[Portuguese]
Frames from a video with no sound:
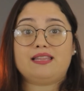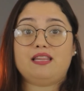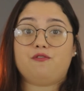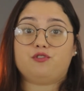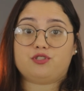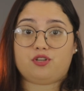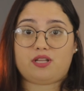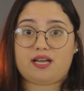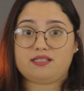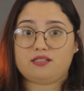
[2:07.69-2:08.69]

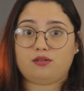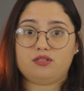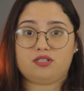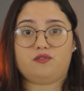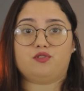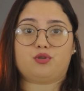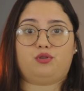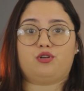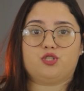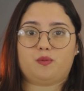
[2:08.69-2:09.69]
devocionais exclusivos com
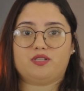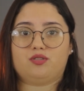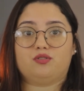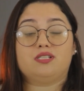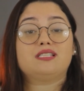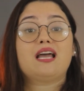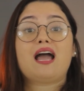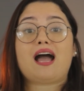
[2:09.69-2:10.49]
nossos pastores,